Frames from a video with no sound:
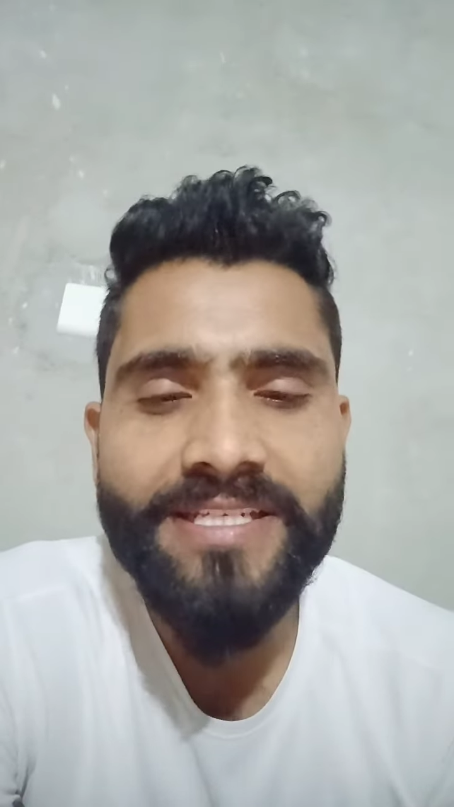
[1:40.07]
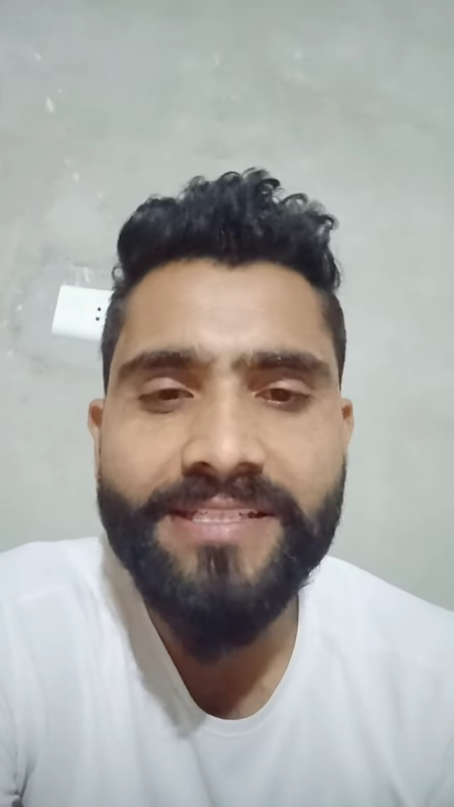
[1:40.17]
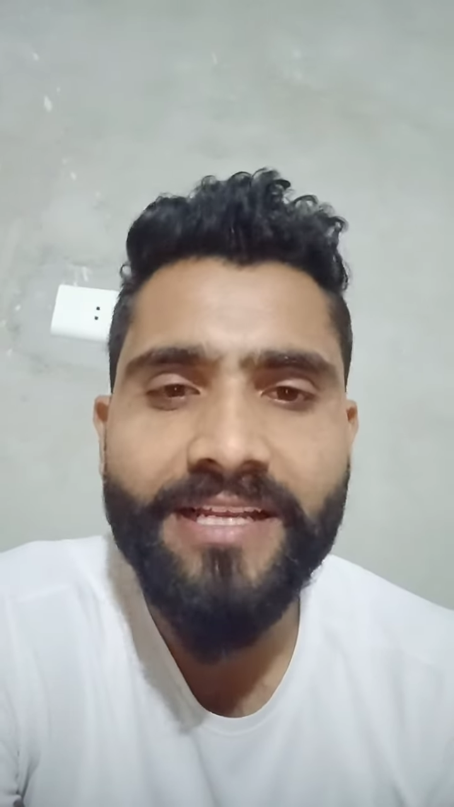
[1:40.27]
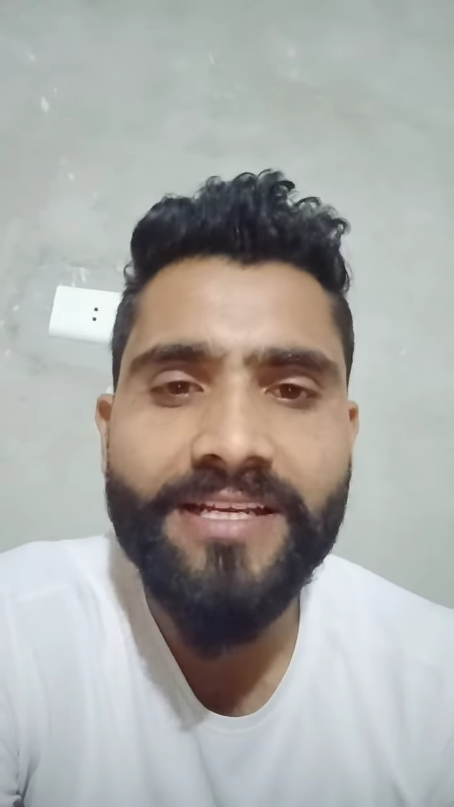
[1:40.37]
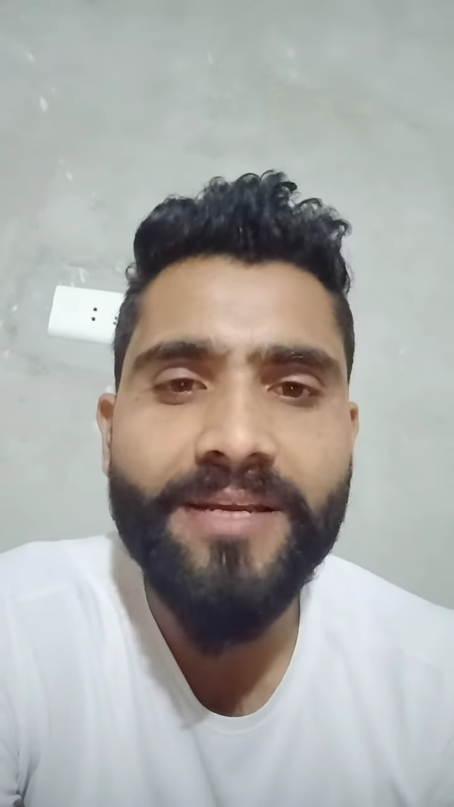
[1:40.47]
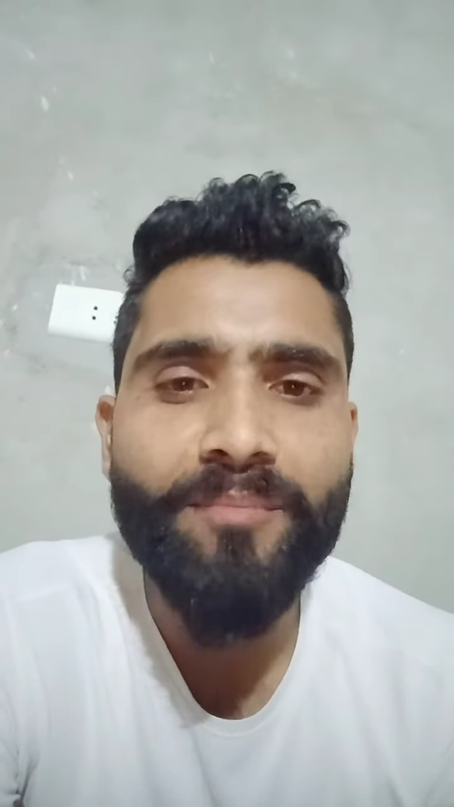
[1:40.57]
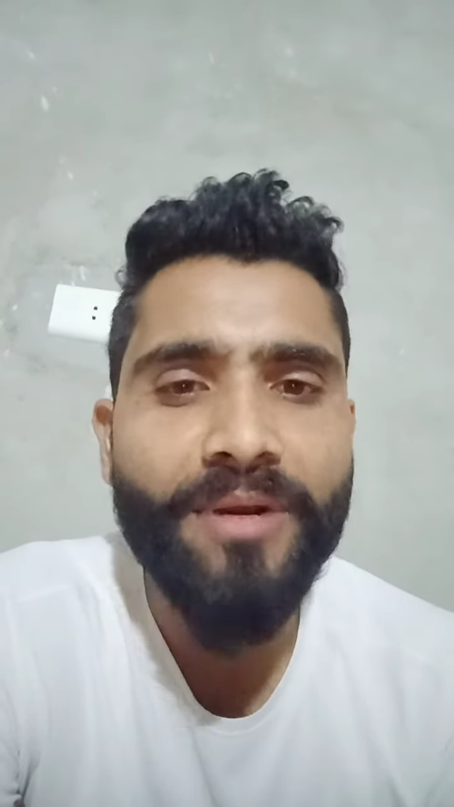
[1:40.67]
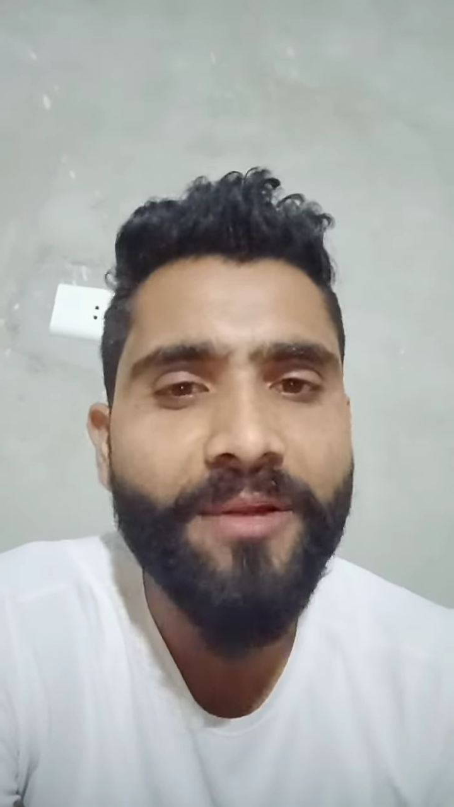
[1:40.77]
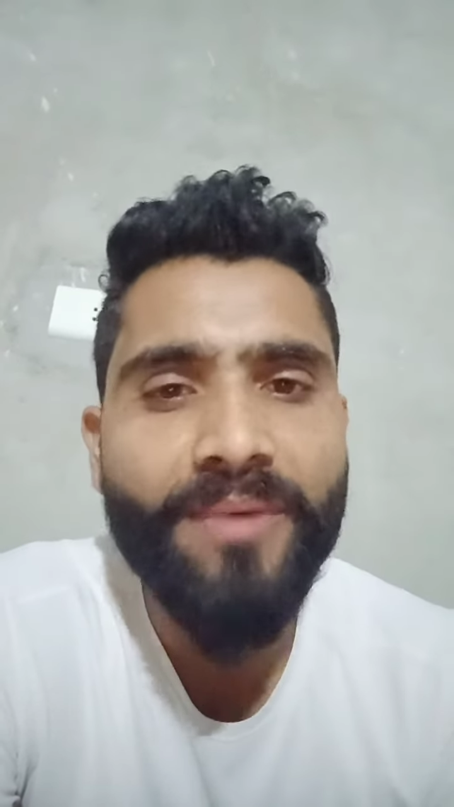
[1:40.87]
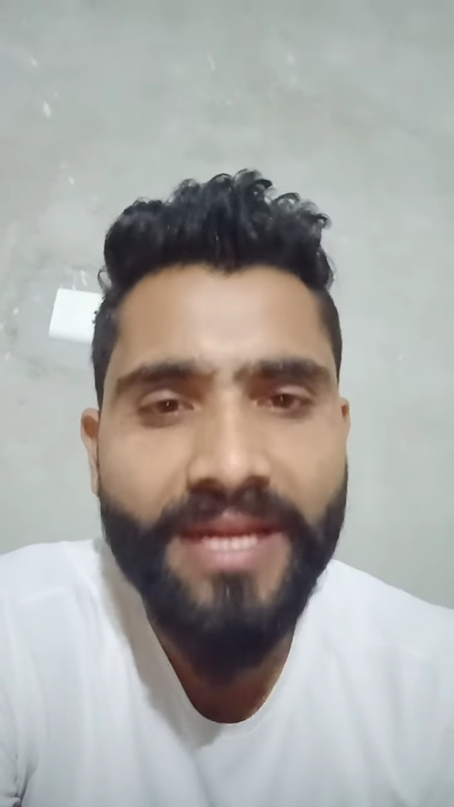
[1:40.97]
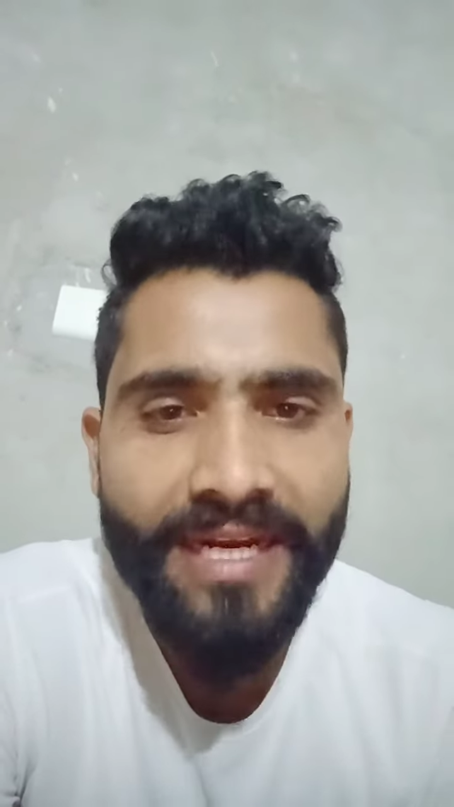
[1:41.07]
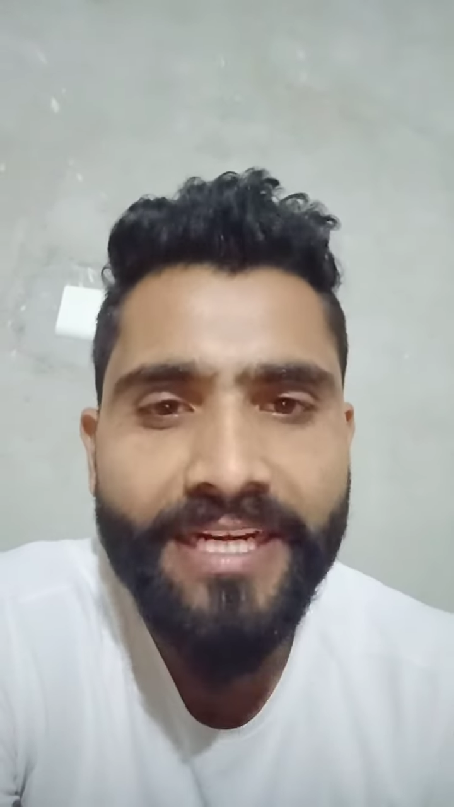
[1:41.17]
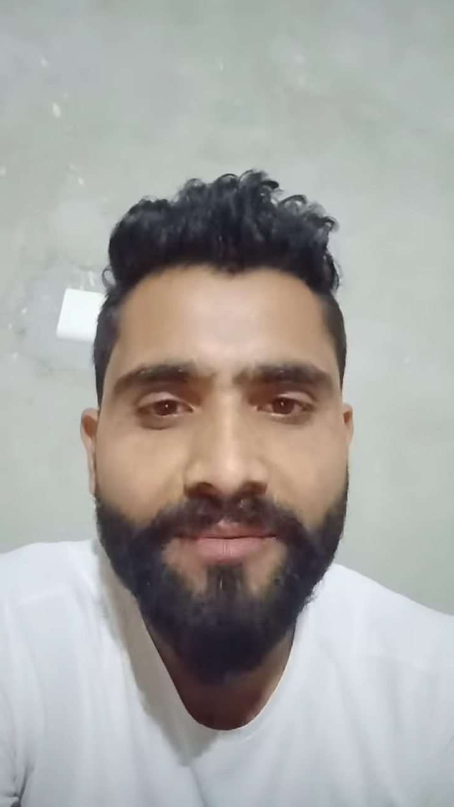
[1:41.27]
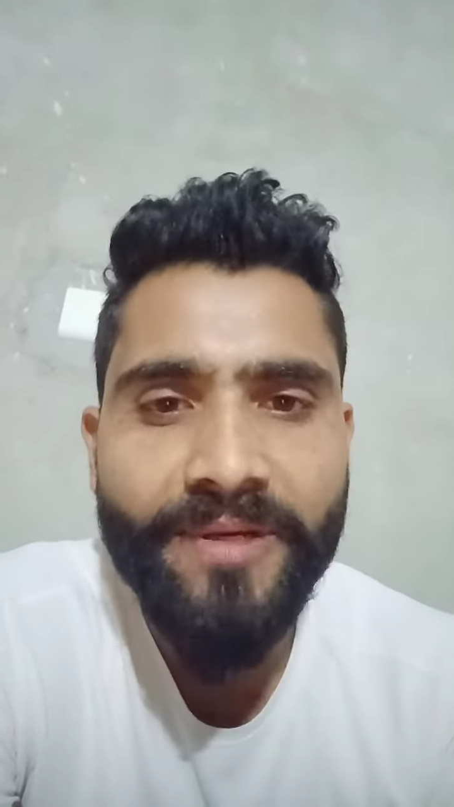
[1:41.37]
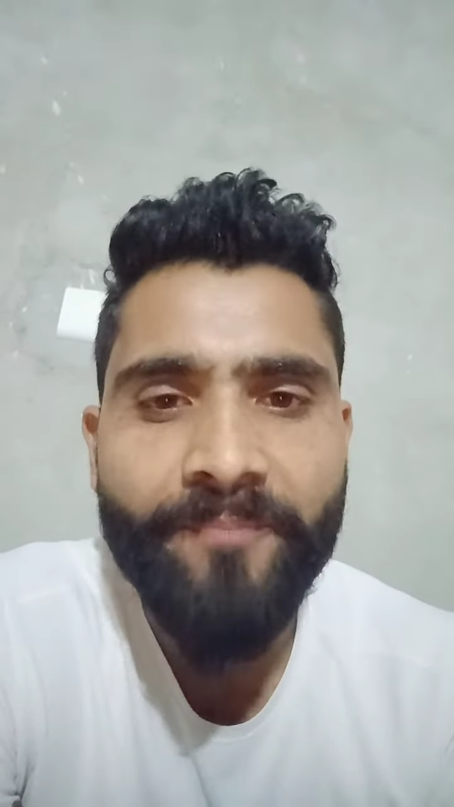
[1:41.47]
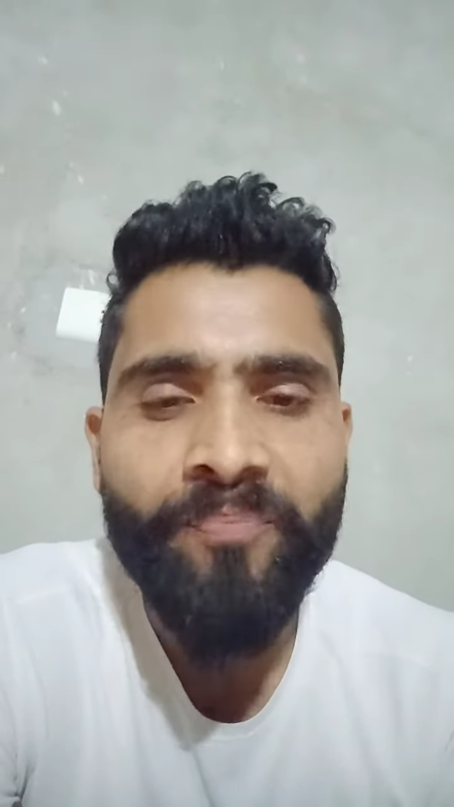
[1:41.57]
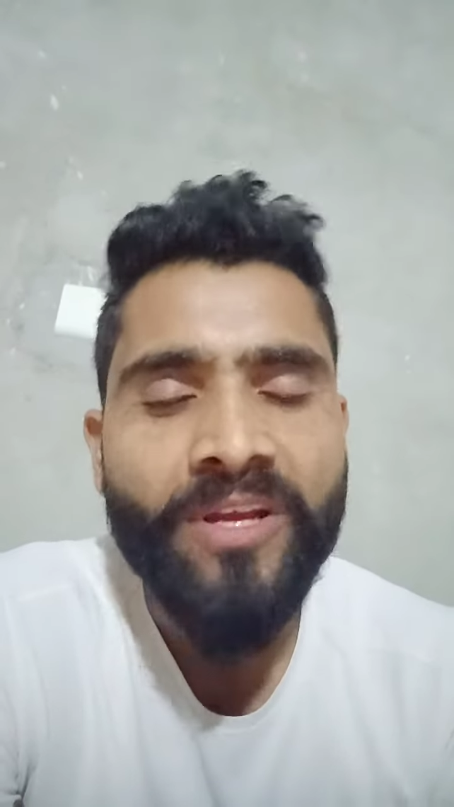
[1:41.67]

इसी साल के मिड में एंड में